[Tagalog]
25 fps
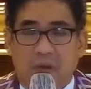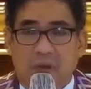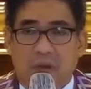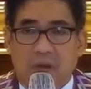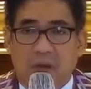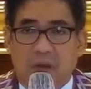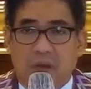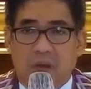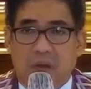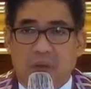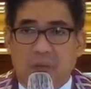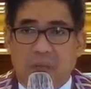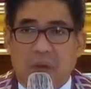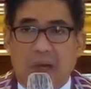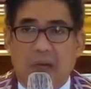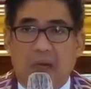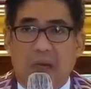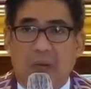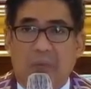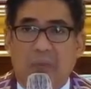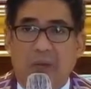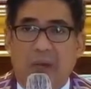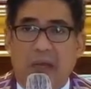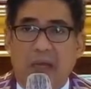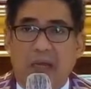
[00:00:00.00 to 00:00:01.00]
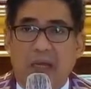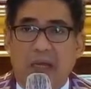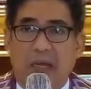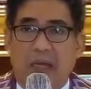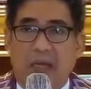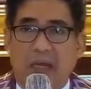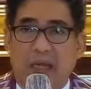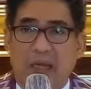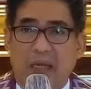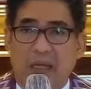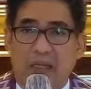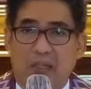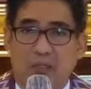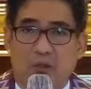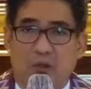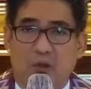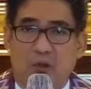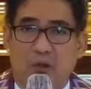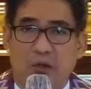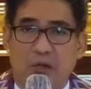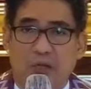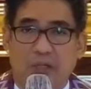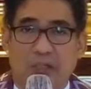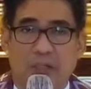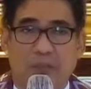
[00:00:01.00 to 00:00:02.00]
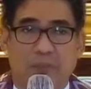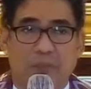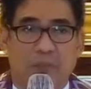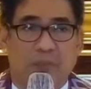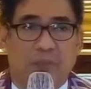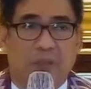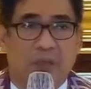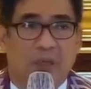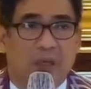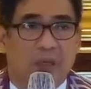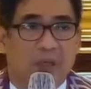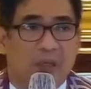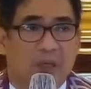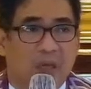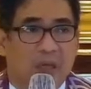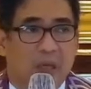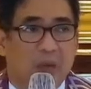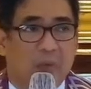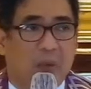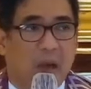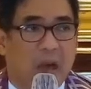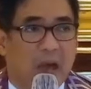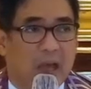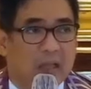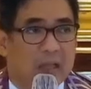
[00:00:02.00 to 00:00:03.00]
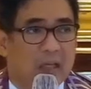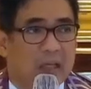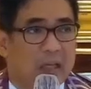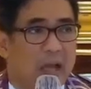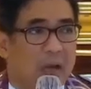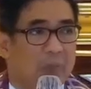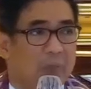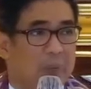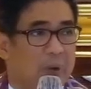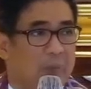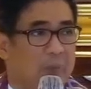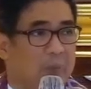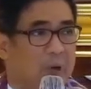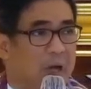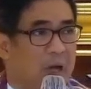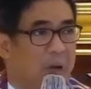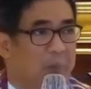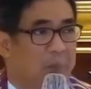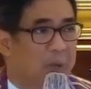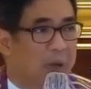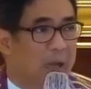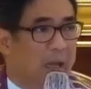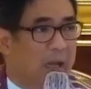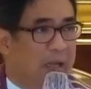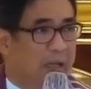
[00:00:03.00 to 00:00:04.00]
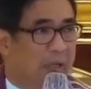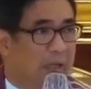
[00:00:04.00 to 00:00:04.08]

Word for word: Mag-apply lang yung scholarship. Imadaya pang mag-apply.